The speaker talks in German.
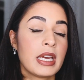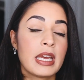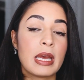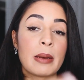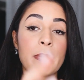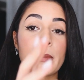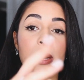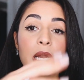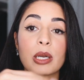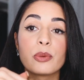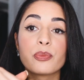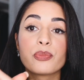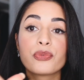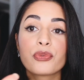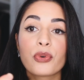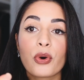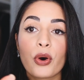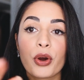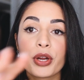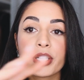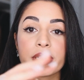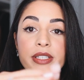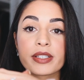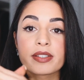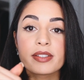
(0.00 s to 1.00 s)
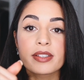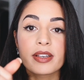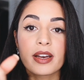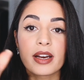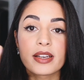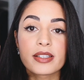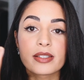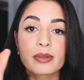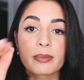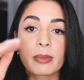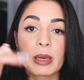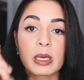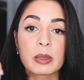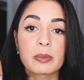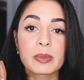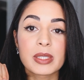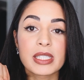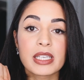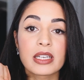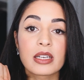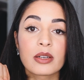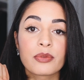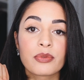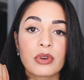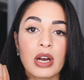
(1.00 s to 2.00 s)
in meinem Freundeskreis, in meinem
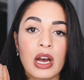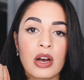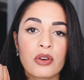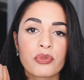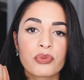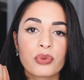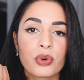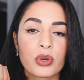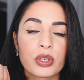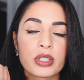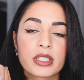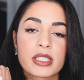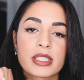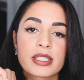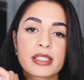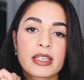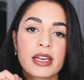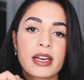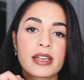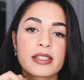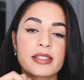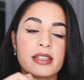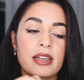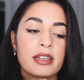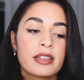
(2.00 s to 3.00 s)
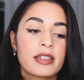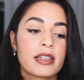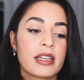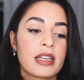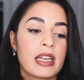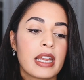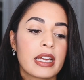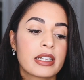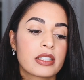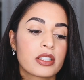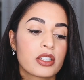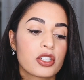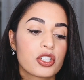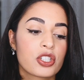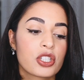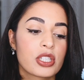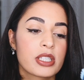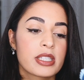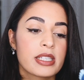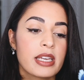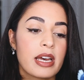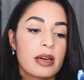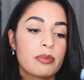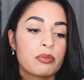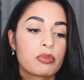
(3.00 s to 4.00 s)
ZFA-Freundeskreis eine elektrische
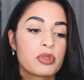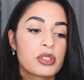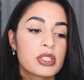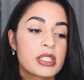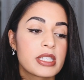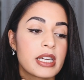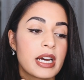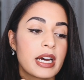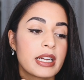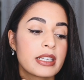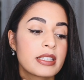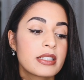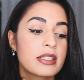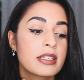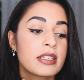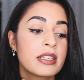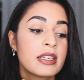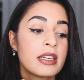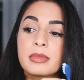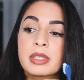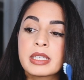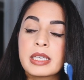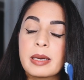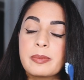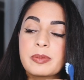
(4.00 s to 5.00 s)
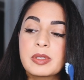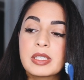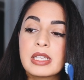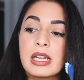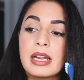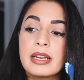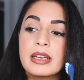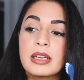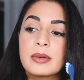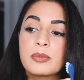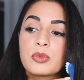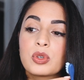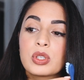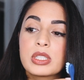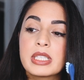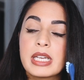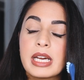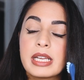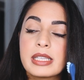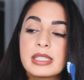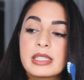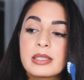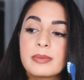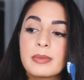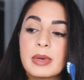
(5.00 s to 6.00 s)
Zahnbürste hatte. Ich habe sie leider im
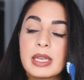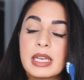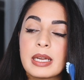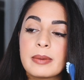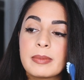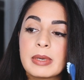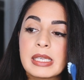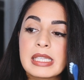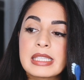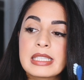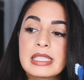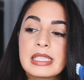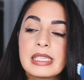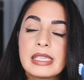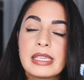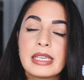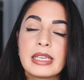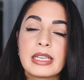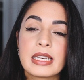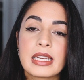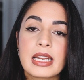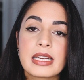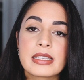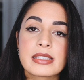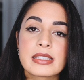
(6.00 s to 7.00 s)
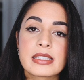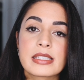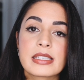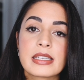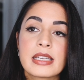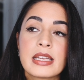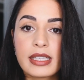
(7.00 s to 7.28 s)
Hotelzimmer damals liegen lassen.